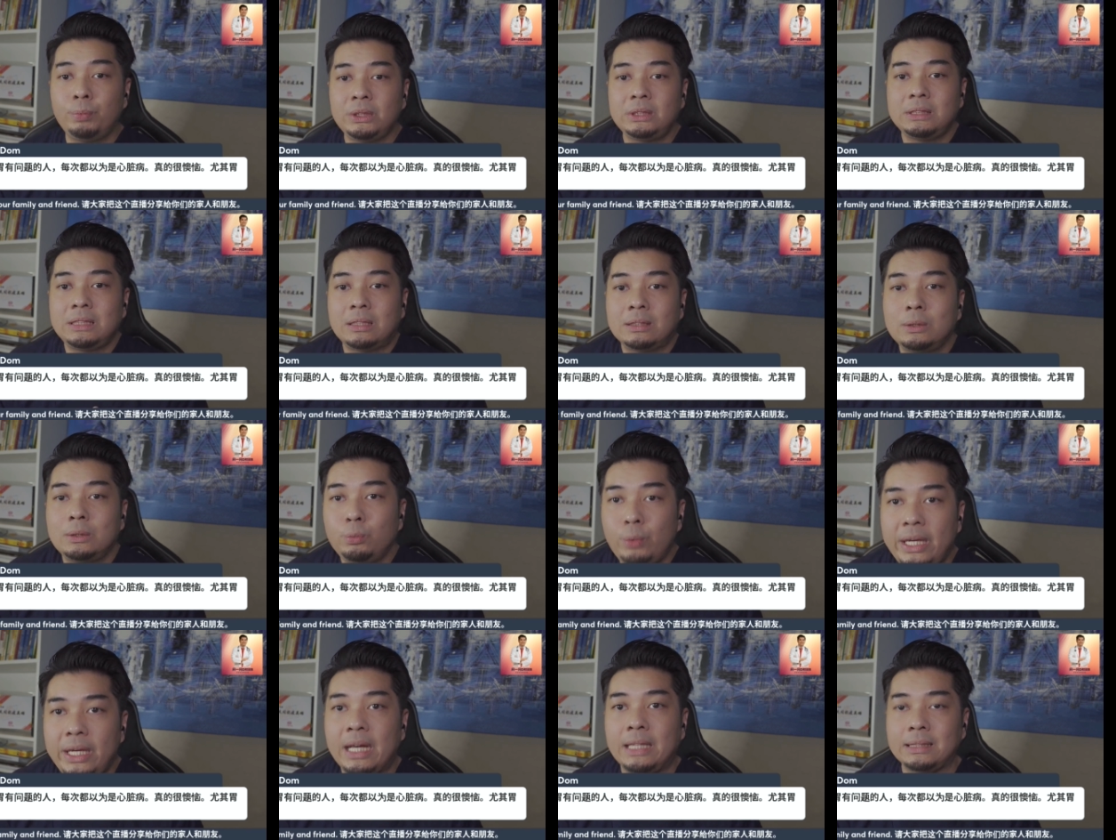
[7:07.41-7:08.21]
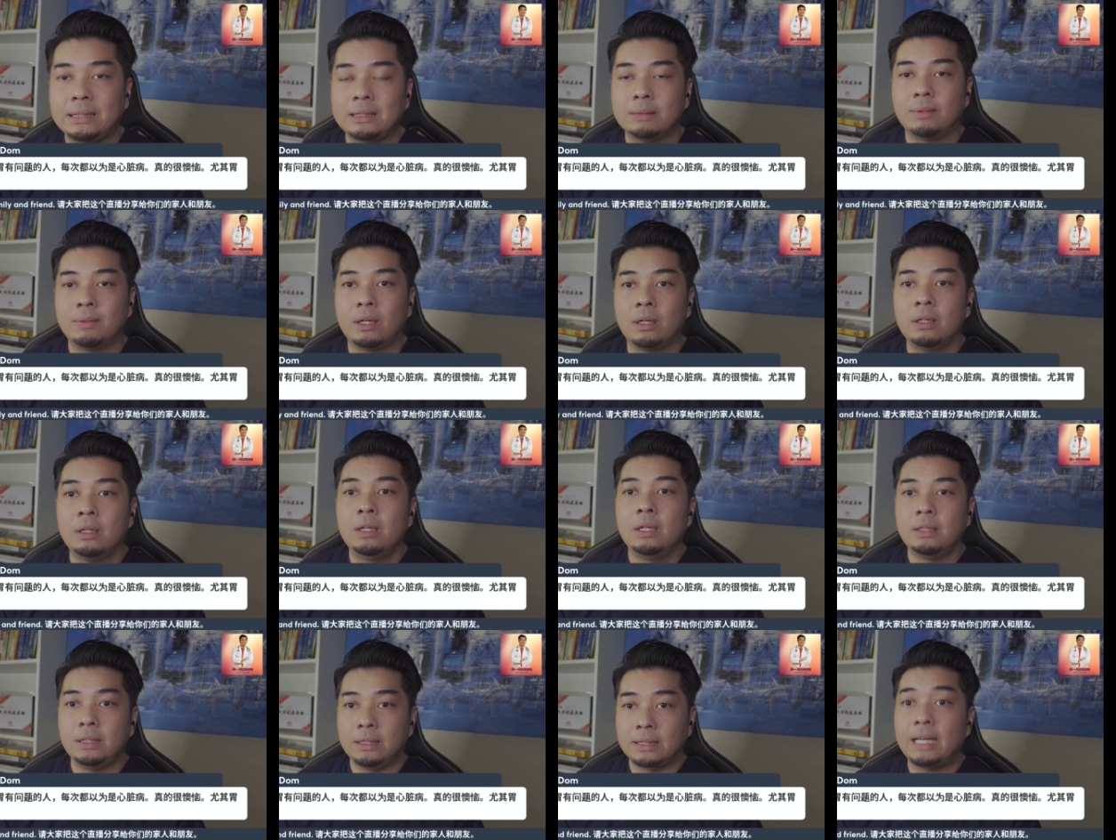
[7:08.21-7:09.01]
知道是胃还是什么，
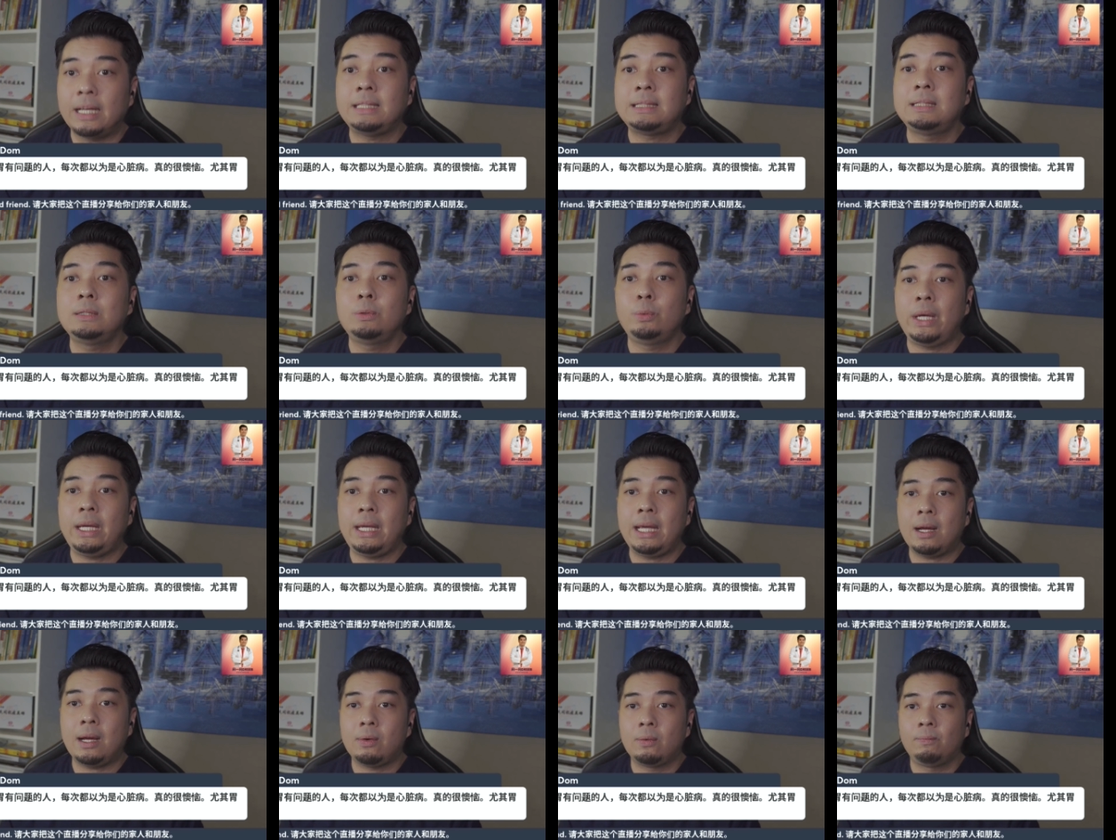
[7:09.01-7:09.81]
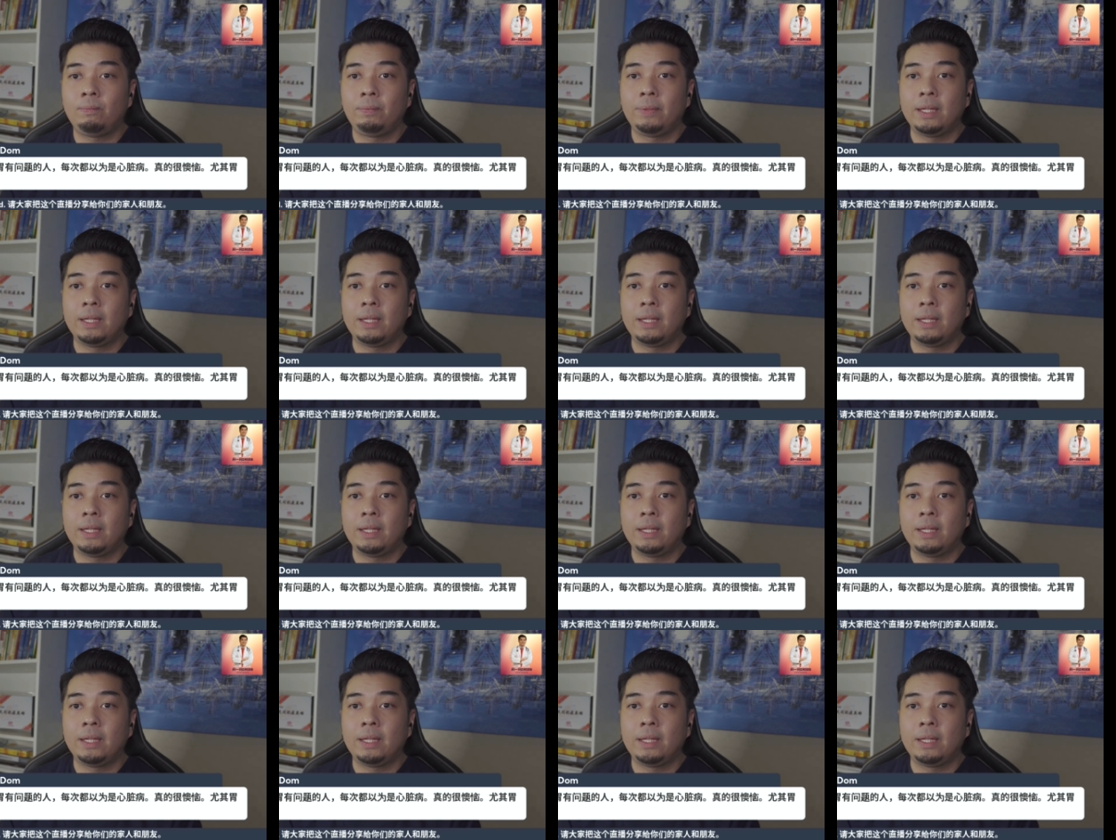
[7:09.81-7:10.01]
你可以吃胃药。